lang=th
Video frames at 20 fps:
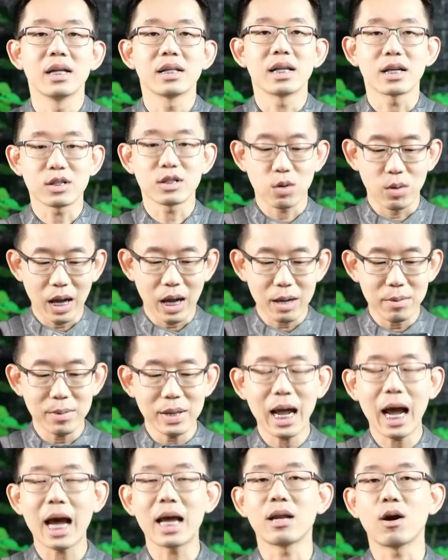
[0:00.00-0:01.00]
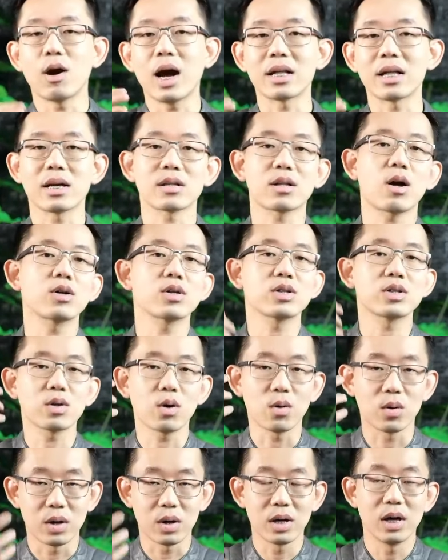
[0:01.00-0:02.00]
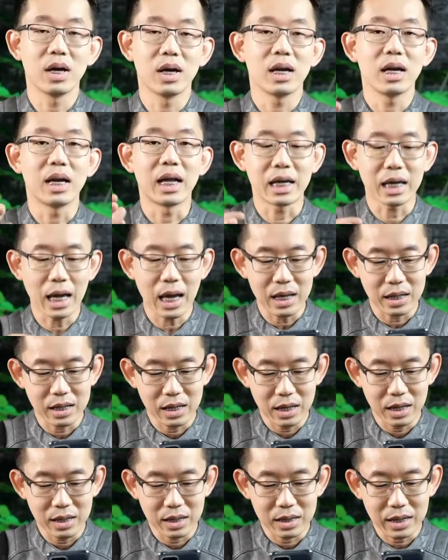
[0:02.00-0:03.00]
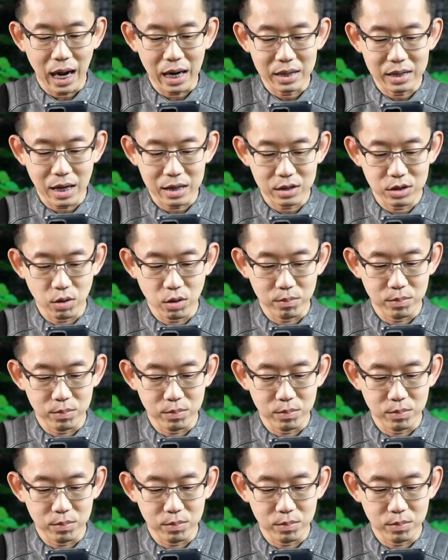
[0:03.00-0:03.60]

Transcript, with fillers: จะส่งให้ไม่ได้เดี๋ยวอาจจะต้องส่งลิงก์ให้อีกทีหนึ่งหลังจาก